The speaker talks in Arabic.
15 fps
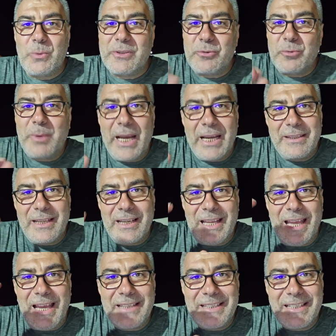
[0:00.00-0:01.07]
وسبحان
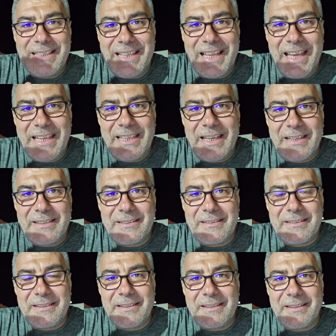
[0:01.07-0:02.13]
الله عدد الآيات
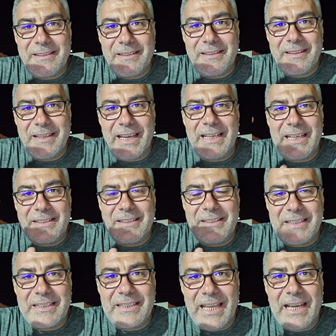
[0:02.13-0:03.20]
التي
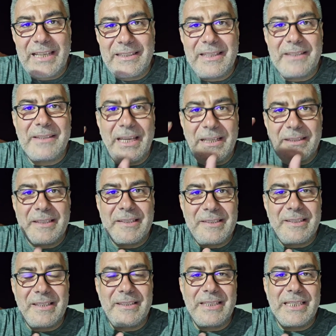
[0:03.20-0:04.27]
تتحدث عن
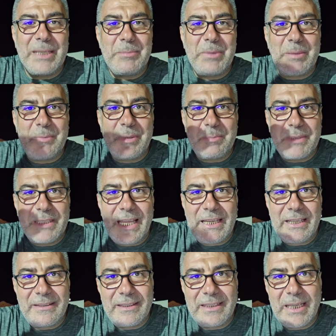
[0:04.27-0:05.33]
قصة النمل من
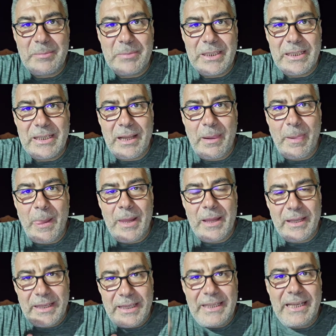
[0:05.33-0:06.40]
بداية النمل
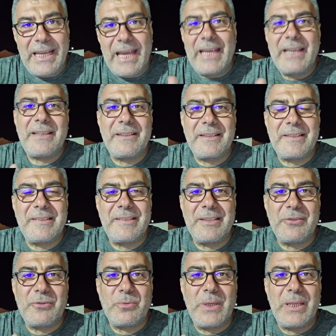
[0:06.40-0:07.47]
إلى آخر
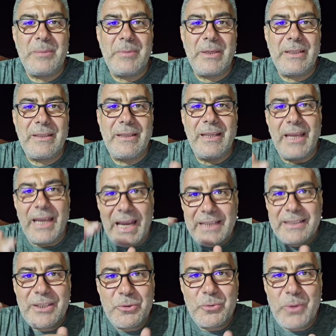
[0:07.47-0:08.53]
قصة سليمان
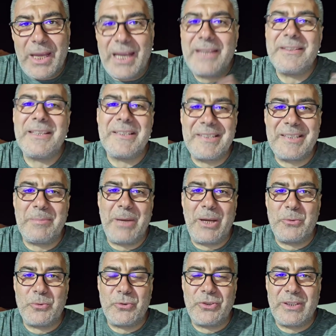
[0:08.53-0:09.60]
عددها أيضا
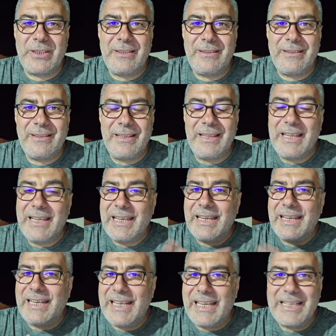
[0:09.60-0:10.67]
27
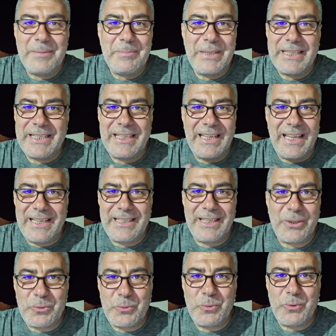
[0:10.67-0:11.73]
لا نملك إلا أن
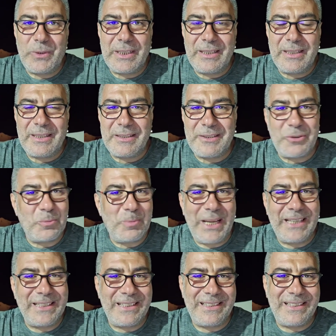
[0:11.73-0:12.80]
نقول
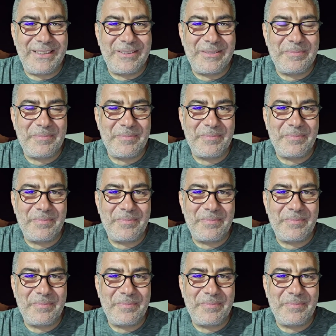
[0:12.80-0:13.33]
سبحان الله